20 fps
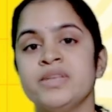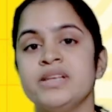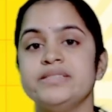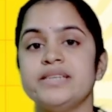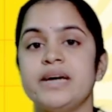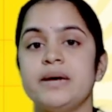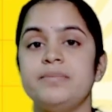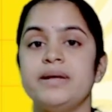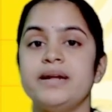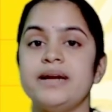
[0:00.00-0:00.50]

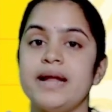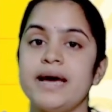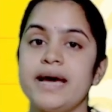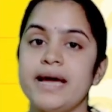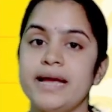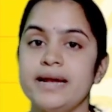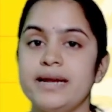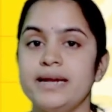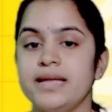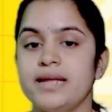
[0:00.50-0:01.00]
Chapter
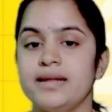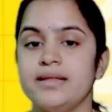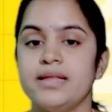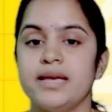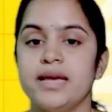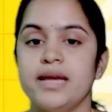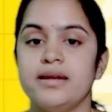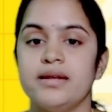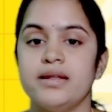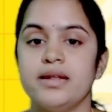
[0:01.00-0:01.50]
9ல இருந்து
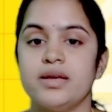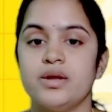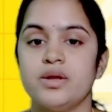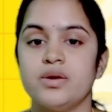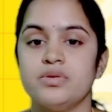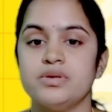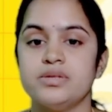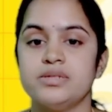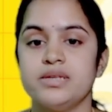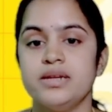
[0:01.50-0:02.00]
கேட்டிருக்கிற
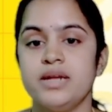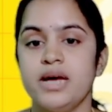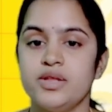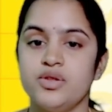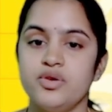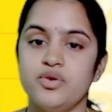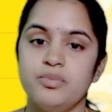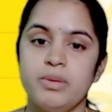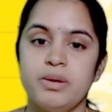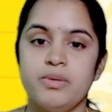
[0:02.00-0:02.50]
கொஸ்டின்
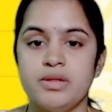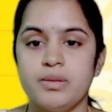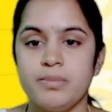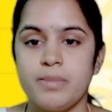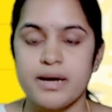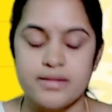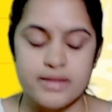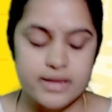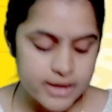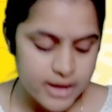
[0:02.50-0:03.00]
அதுவுமே வந்து
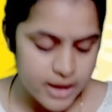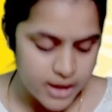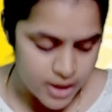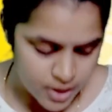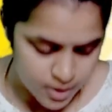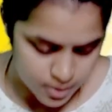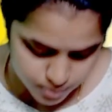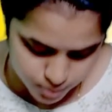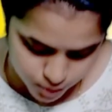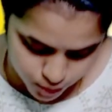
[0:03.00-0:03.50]
பார்த்தீங்கன்னா
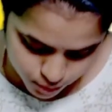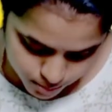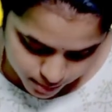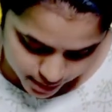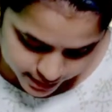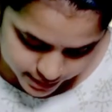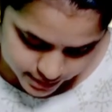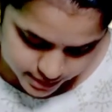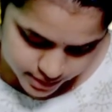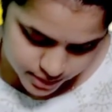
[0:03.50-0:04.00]
புக்
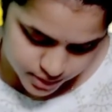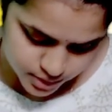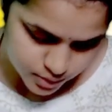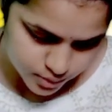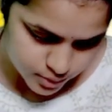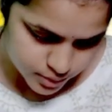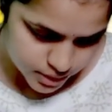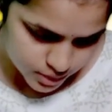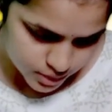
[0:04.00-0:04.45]
பேக்கில் இருக்கக்கூடிய